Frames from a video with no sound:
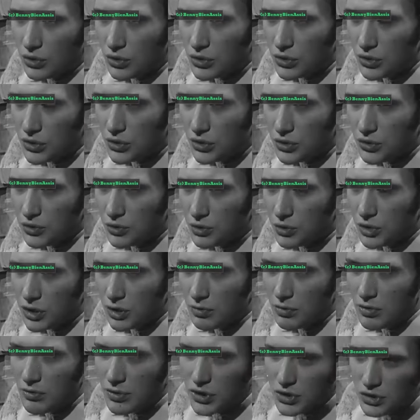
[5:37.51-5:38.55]
euh, je suis
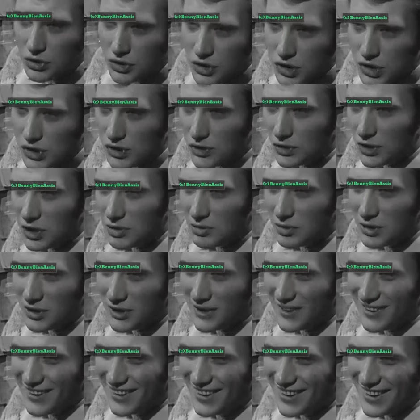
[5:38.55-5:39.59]
un peu majochiste sur les
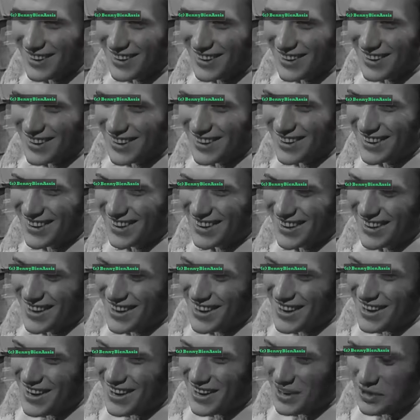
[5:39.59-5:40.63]
bords.
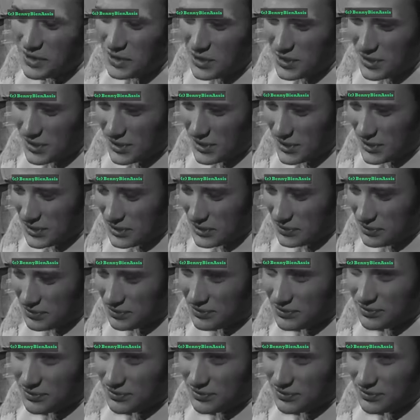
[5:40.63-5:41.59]
Alors, je euh, croyais que